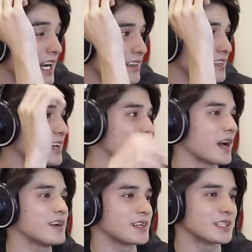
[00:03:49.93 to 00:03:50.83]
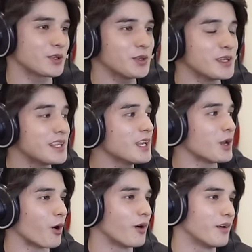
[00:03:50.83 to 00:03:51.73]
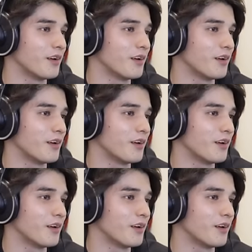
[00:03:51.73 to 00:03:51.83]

格になるとかあるじゃん。それと似てるよ。